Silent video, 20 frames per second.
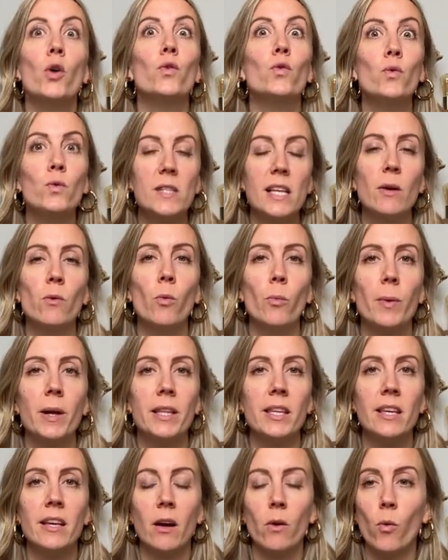nous
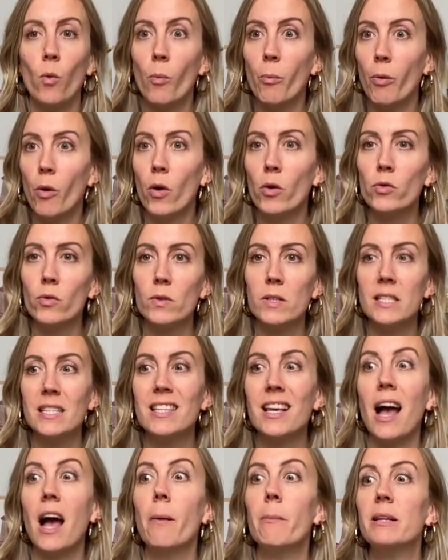accompagner à comprendre
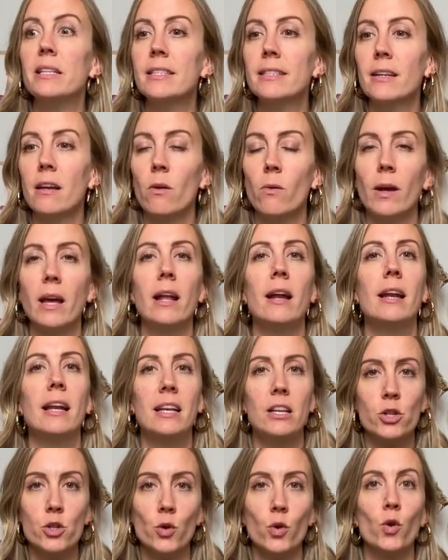aussi ah ben tiens, ouais,
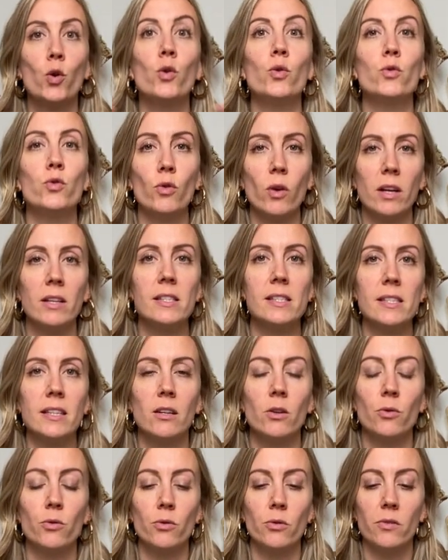là je clôture un
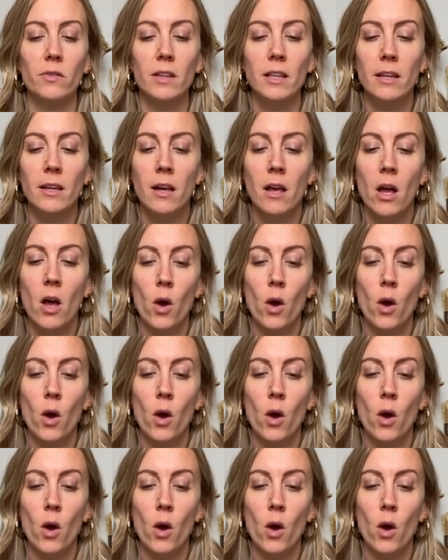cycle de vie